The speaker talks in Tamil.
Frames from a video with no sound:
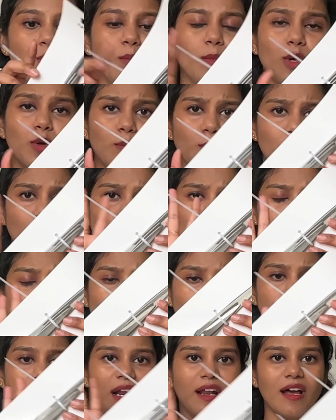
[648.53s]
ரொம்ப ரொம்ப ரொம்ப
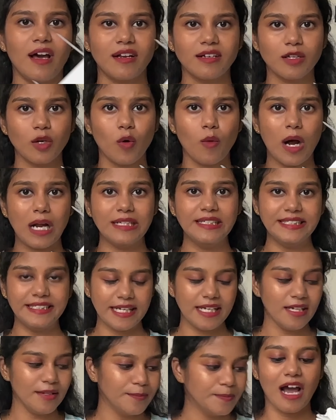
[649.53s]
ரொம்ப நல்லா இருக்கு
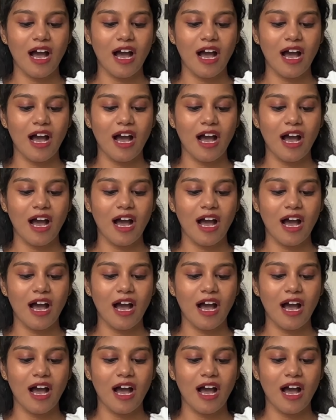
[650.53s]
குவாலிட்டி